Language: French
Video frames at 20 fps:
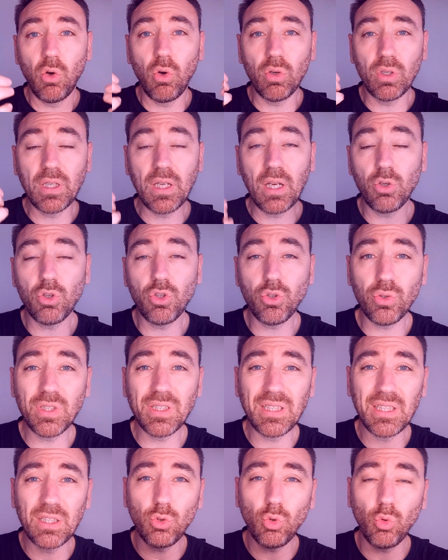quelque chose
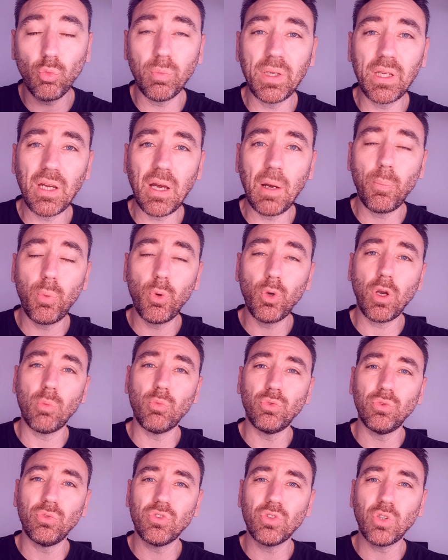qui tombait un peu comme
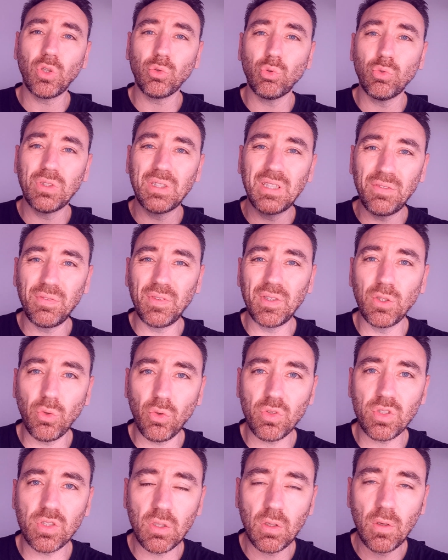une sorte
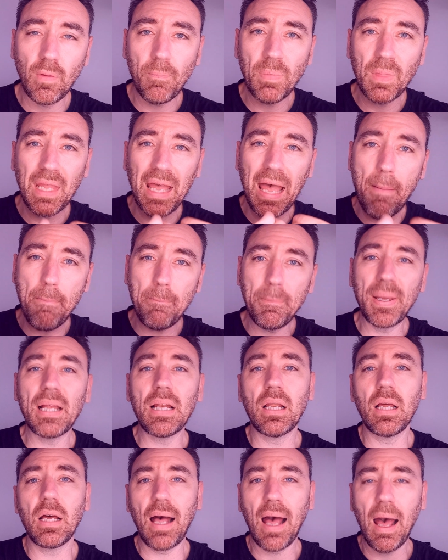d'évidence
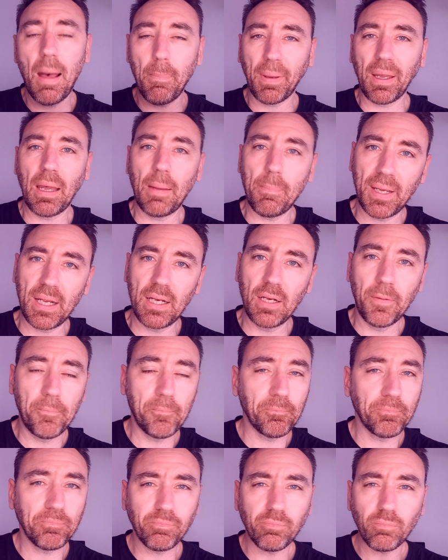appel après appel,
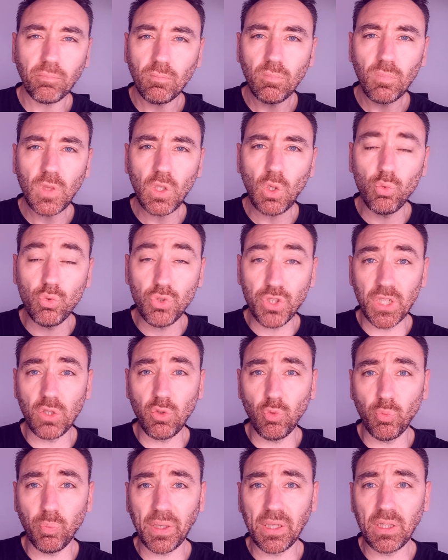où j'ai
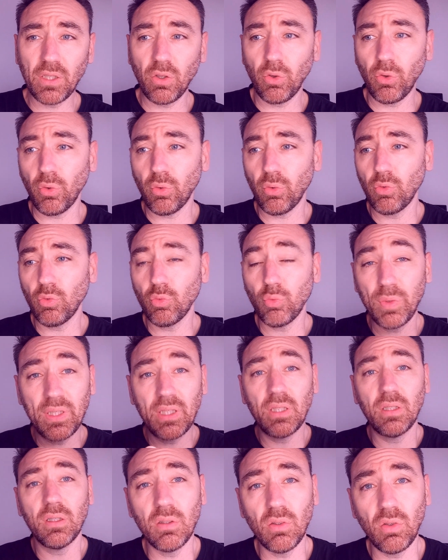compris que
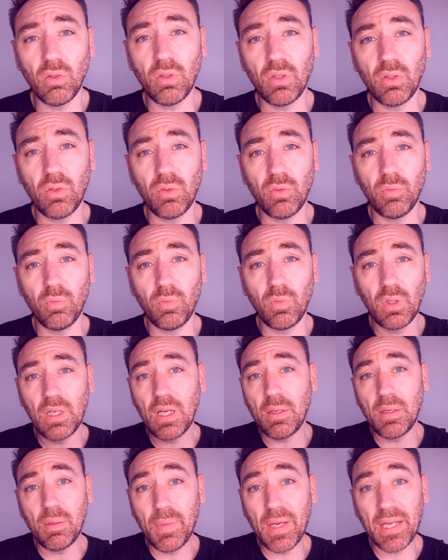oui, euh,
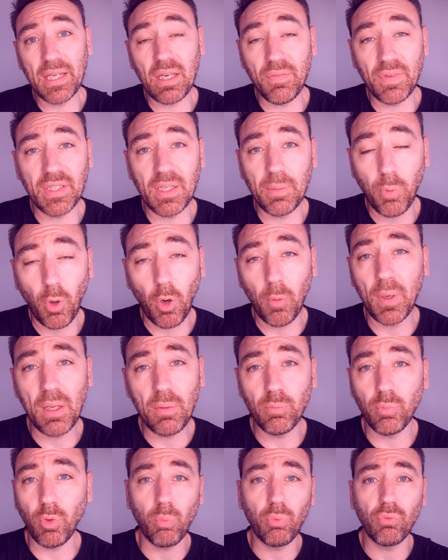les mecs avaient des problèmes
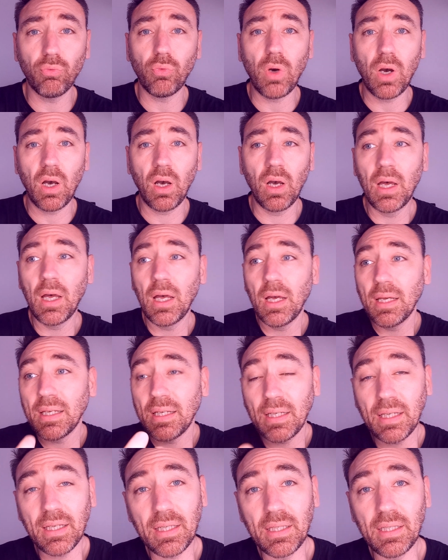pour pouvoir
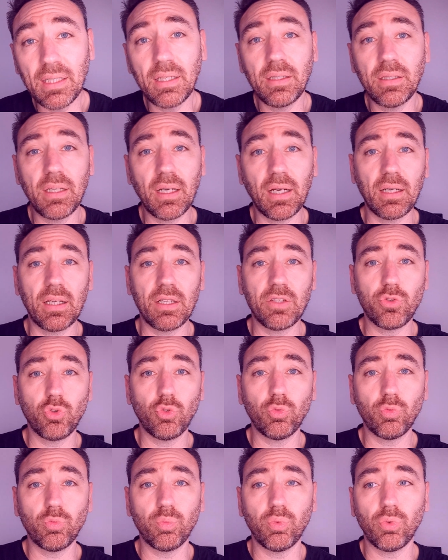créer des
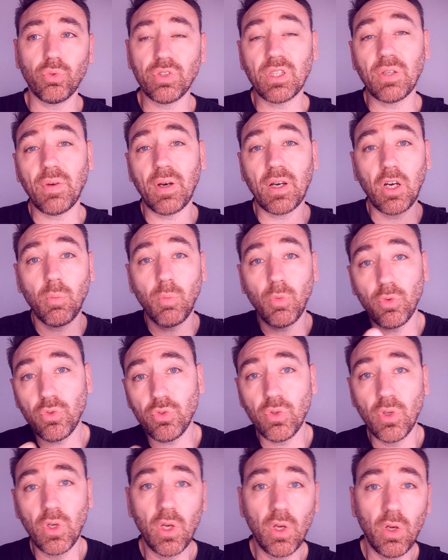relations, pour savoir comment
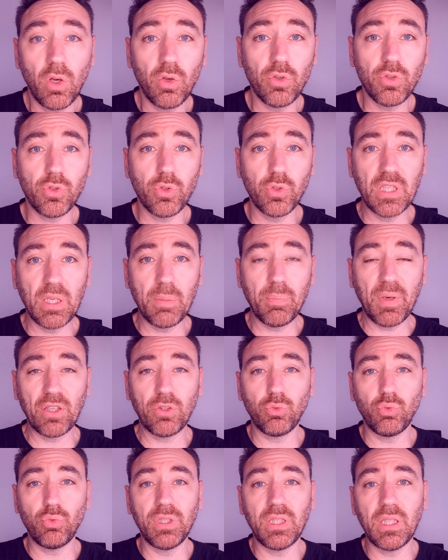euh, se
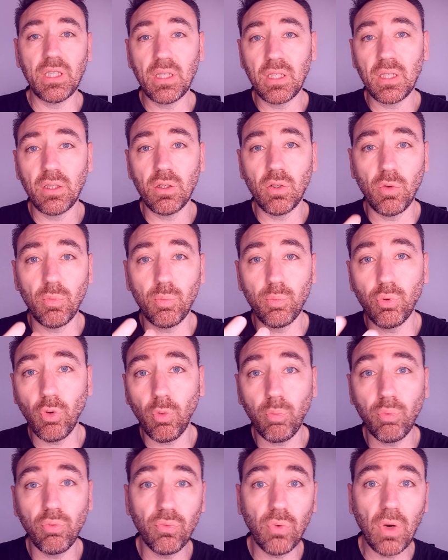dépatouiller, euh,
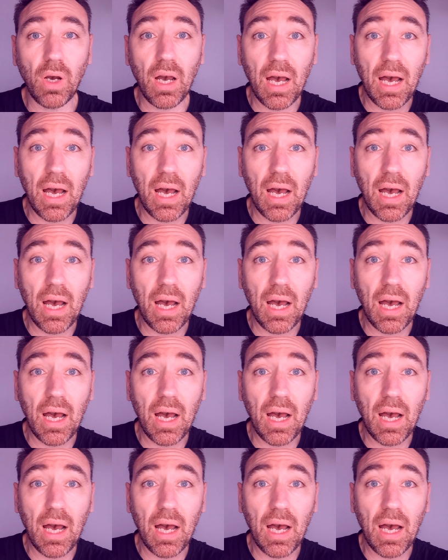pour pouvoir